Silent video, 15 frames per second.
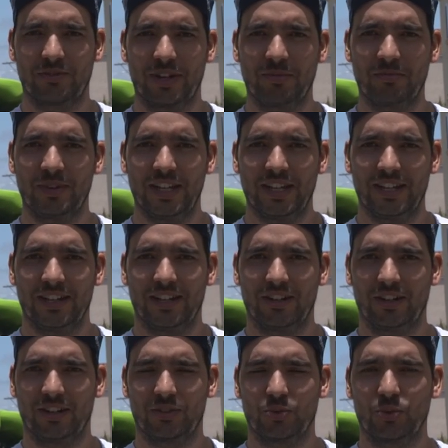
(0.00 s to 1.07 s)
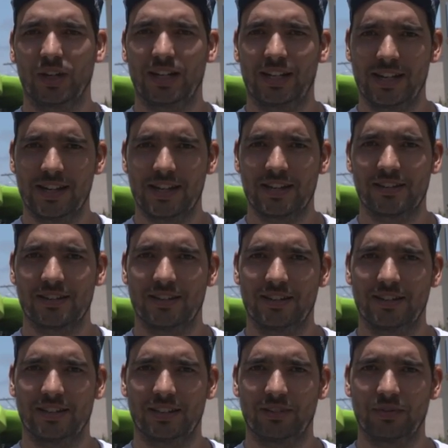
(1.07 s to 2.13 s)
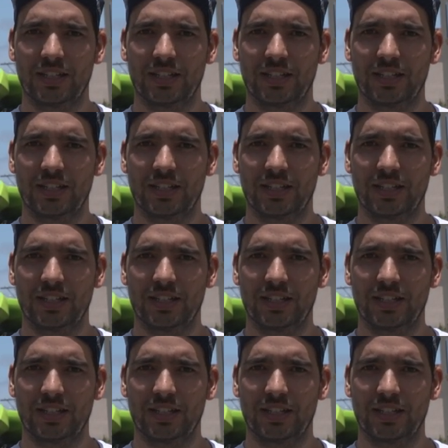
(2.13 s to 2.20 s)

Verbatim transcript: das RAM äh, zu erklären, äh,